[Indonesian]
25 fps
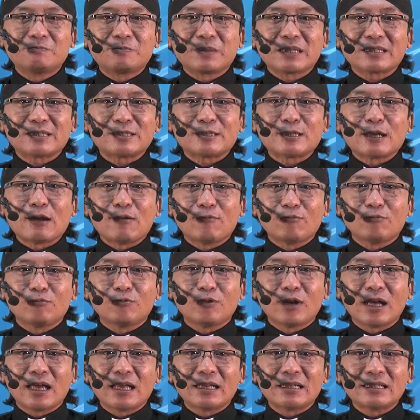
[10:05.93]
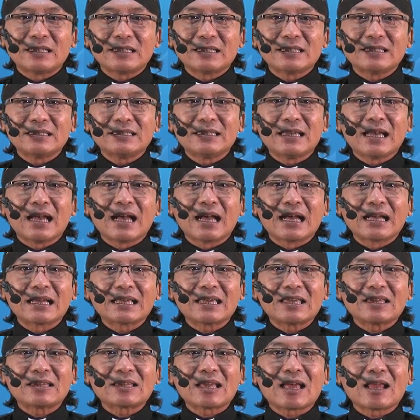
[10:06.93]
perjamuan yang
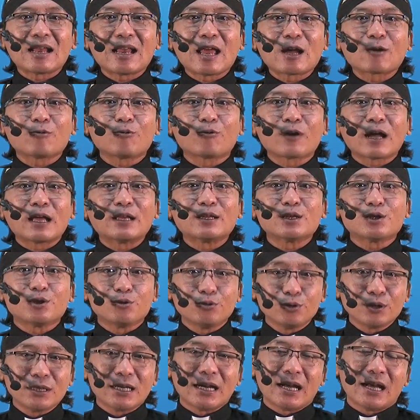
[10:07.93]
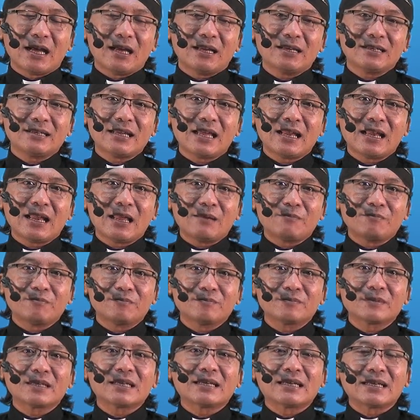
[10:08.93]
kita lakukan juga
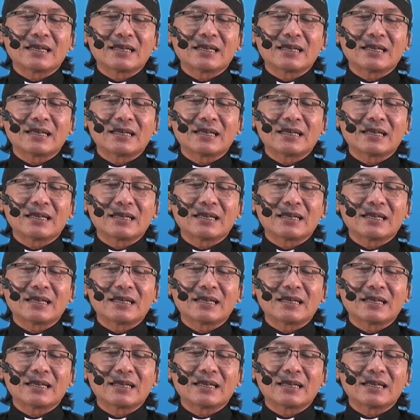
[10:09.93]
dalam